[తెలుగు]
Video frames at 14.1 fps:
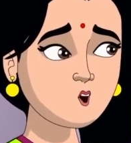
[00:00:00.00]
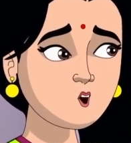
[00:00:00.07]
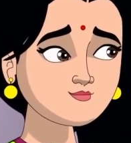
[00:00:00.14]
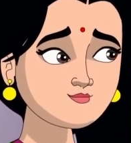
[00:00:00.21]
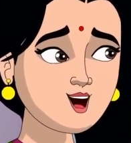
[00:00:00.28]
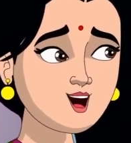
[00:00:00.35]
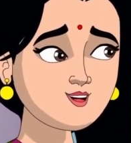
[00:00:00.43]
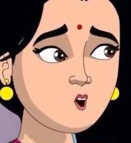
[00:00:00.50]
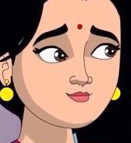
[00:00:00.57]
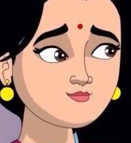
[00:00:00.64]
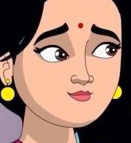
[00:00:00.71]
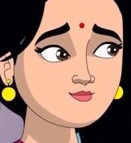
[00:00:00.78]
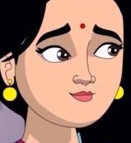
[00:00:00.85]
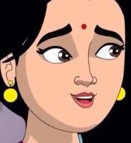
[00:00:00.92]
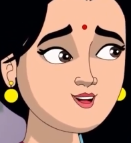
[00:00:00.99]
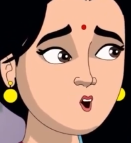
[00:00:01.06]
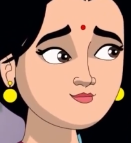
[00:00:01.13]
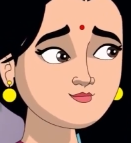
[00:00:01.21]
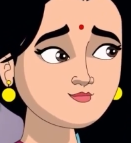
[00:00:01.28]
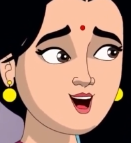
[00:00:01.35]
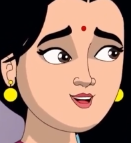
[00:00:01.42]
నేను తెస్తాను ఆ
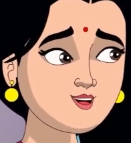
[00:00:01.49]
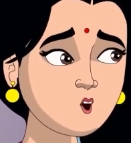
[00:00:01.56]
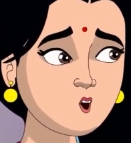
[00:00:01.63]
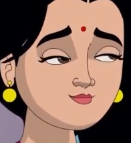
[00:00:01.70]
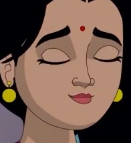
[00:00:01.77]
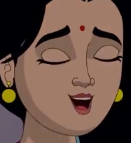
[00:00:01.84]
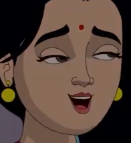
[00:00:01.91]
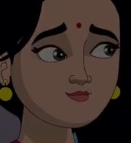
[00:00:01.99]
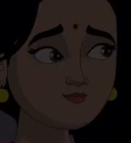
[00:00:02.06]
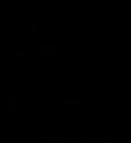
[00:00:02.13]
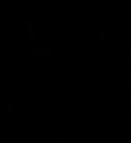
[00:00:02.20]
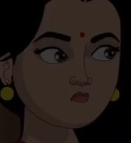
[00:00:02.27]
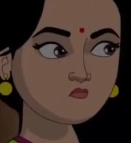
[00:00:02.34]
బిందులు ఇవ్వండి